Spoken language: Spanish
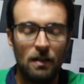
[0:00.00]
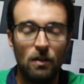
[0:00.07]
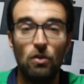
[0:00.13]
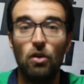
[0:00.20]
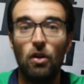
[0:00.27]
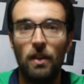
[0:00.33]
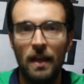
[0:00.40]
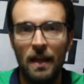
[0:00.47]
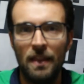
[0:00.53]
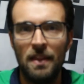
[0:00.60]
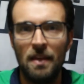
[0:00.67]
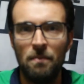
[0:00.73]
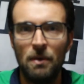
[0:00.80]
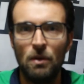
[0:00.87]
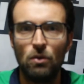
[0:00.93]
Lo dejé
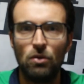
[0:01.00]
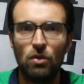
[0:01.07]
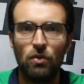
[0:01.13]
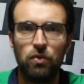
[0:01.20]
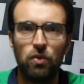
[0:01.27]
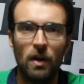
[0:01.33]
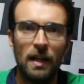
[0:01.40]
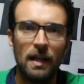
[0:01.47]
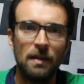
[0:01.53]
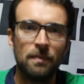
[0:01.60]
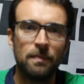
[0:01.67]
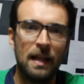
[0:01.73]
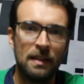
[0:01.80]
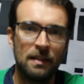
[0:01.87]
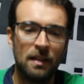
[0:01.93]
10 minutos fuera
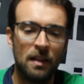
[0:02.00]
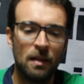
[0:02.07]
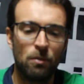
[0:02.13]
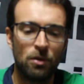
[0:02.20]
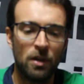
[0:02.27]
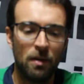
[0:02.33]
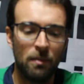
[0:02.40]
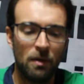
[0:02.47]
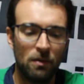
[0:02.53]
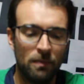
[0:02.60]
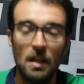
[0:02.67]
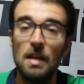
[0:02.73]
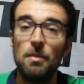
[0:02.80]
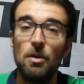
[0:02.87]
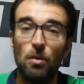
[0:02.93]
antes de ponérmelo
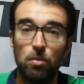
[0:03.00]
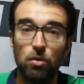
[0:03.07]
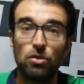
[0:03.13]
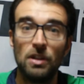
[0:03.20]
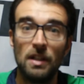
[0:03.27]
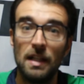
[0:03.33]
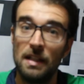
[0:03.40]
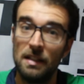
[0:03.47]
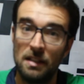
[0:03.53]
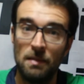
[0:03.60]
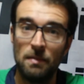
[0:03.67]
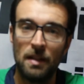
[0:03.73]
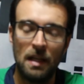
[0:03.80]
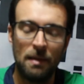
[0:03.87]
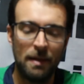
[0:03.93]
y me lo puse
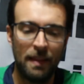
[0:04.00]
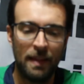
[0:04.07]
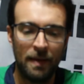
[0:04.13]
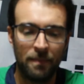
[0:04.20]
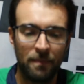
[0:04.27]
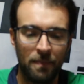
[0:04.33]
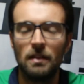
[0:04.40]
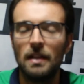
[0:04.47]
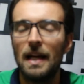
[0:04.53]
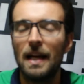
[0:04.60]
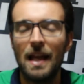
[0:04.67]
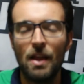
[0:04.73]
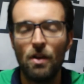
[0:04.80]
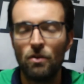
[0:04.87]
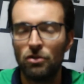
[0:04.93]
encima de la media. Y
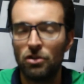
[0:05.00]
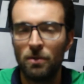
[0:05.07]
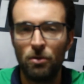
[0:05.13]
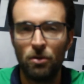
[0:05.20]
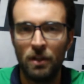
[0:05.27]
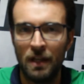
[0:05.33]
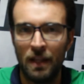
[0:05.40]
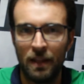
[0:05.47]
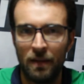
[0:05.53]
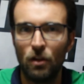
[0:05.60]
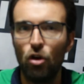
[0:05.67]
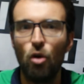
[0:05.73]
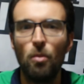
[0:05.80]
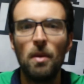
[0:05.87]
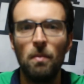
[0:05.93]
aquello no sirvió de nada.
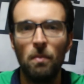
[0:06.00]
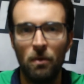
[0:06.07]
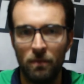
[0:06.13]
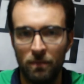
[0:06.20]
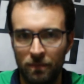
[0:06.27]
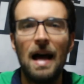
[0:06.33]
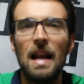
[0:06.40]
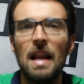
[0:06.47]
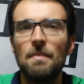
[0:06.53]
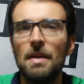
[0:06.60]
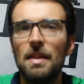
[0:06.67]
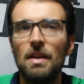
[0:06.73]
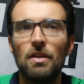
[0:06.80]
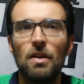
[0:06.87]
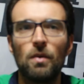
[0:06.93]
Lo mismo, a la
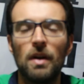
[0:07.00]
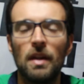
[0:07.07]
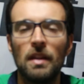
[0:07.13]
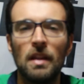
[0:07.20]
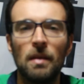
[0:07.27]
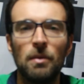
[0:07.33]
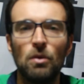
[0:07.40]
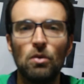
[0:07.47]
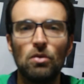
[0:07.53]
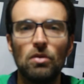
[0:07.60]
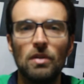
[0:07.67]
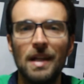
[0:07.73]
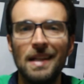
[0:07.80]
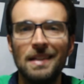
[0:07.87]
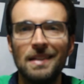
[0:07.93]
media hora 40
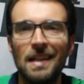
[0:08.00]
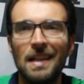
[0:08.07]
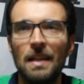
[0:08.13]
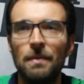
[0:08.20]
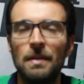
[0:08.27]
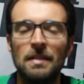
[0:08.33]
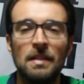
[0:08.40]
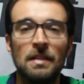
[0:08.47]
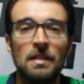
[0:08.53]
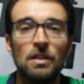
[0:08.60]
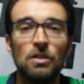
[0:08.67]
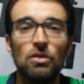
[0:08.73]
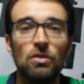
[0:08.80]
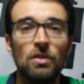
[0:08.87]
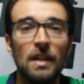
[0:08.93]
minutos esa leve
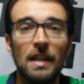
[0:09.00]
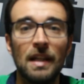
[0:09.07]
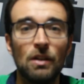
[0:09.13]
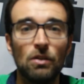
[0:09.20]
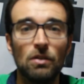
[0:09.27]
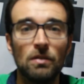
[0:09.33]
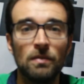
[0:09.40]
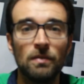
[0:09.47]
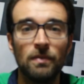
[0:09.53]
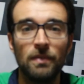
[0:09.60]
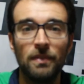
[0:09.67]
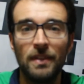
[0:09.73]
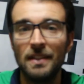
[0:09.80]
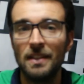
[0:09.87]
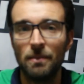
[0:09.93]
sensación de calor
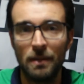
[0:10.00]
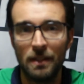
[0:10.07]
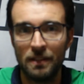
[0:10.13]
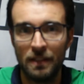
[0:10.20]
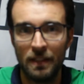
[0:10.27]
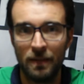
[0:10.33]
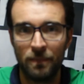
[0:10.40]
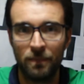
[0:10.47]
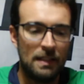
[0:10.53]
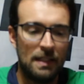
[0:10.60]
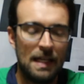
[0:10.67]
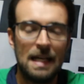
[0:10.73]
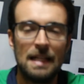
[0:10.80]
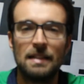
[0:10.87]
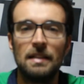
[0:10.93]
desaparecía.
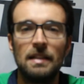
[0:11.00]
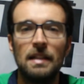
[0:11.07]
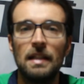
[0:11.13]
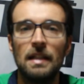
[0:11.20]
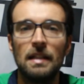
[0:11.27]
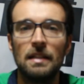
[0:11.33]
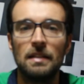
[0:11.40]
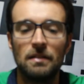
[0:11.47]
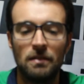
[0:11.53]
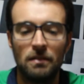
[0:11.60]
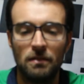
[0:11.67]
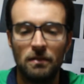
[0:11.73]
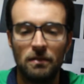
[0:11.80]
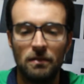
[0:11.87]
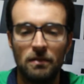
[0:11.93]
Así que,
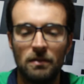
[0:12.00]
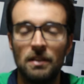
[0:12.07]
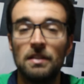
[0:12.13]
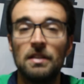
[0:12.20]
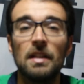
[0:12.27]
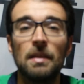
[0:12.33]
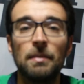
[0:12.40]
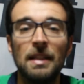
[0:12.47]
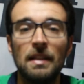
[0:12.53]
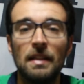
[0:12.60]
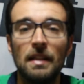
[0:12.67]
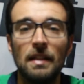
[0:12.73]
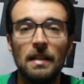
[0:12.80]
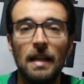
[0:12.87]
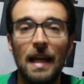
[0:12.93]

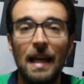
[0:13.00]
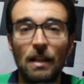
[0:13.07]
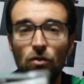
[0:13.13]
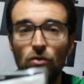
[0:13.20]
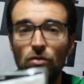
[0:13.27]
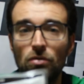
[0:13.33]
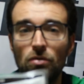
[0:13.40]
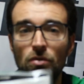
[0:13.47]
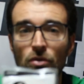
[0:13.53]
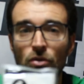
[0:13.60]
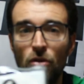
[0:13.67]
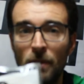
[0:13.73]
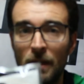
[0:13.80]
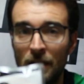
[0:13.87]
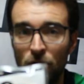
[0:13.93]
sinceramente, esto
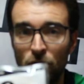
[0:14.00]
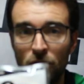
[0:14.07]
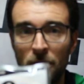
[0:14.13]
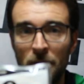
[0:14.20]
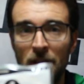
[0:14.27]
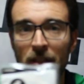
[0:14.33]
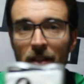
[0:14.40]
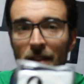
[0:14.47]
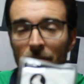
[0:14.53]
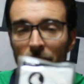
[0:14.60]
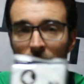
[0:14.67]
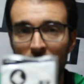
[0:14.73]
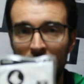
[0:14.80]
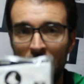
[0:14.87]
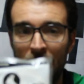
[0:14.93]
no vale absolutamente
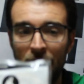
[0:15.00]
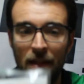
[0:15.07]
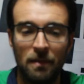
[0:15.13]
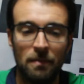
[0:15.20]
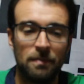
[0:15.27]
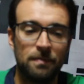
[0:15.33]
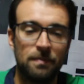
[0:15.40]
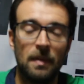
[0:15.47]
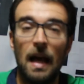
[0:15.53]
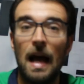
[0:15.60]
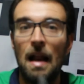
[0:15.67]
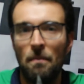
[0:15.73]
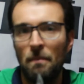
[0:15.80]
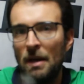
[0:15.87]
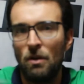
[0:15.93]
para nada.
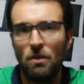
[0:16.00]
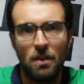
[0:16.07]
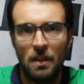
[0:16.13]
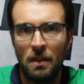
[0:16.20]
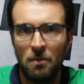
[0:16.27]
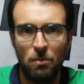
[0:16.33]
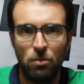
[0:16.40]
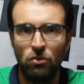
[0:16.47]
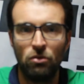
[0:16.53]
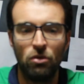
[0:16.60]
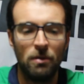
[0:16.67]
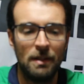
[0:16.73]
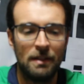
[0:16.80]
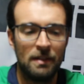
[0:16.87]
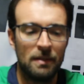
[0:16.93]
Al menos desde mi punto
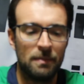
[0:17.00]
de vista.